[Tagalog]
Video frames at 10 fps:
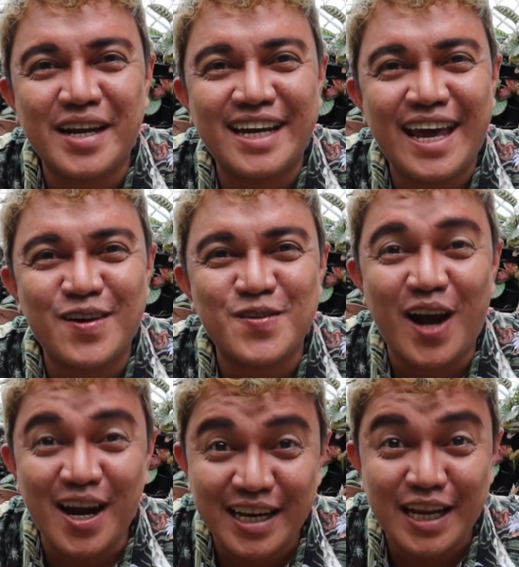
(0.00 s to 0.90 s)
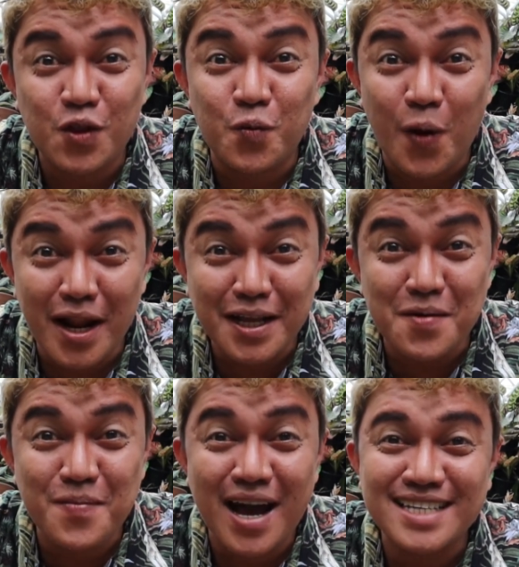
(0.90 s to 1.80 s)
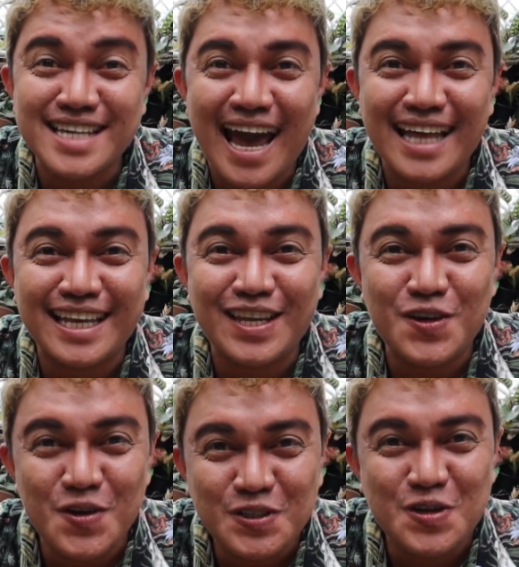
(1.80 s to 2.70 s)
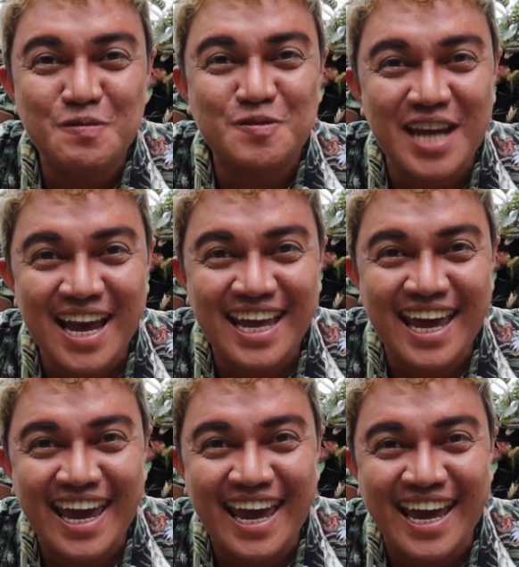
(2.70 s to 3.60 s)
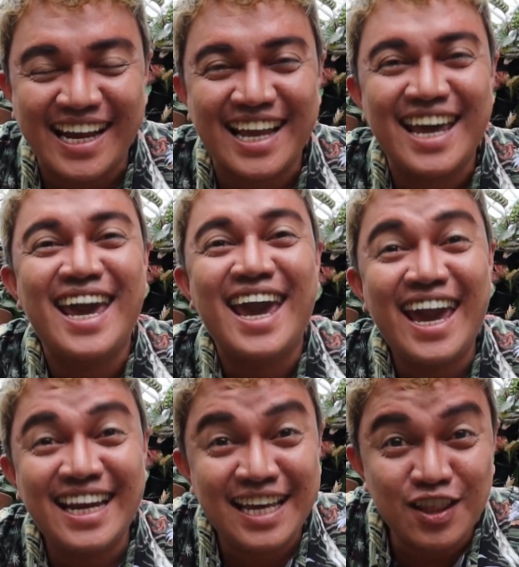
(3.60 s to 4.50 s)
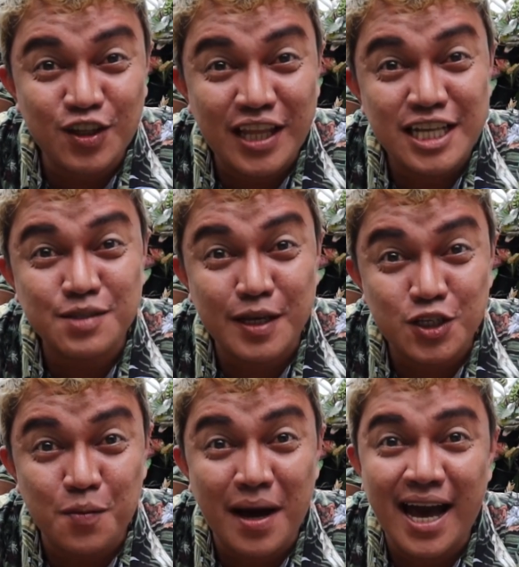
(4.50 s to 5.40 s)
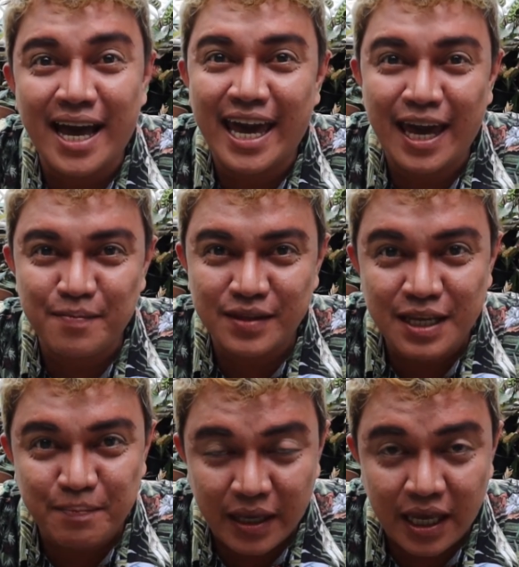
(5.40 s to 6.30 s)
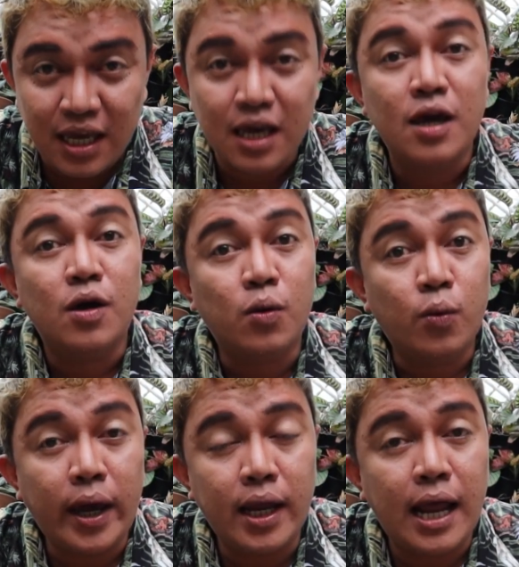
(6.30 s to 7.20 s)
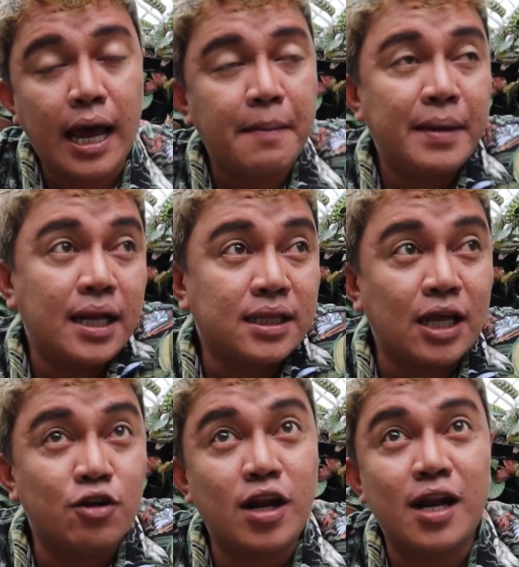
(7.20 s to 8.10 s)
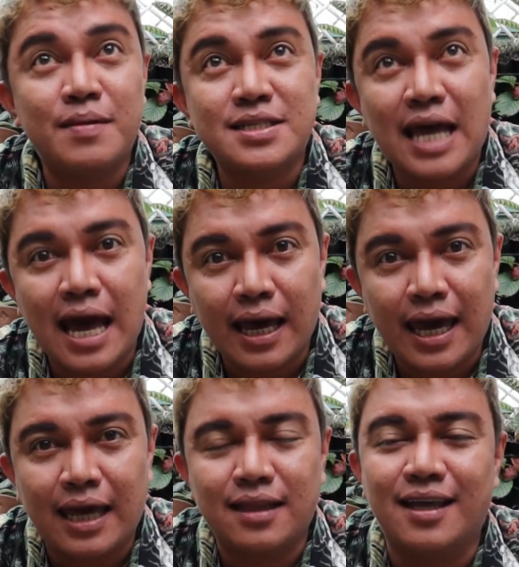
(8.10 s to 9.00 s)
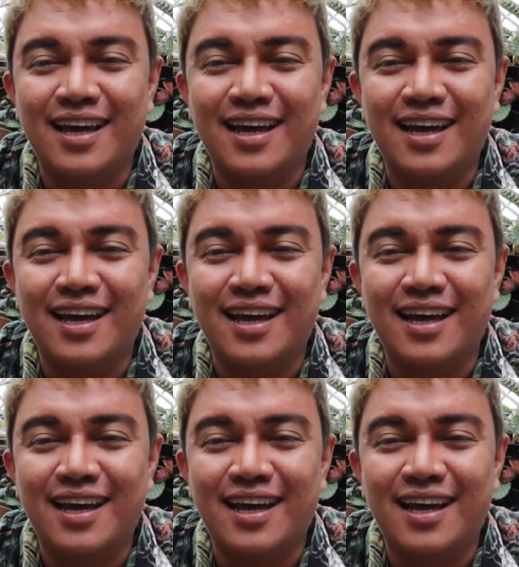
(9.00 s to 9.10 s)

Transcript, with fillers: Park and Echo Garden and welcome back sa ating YouTube channel! And in today's video mga ka-MDP, well, uh, may nagtanong na naman sa akin.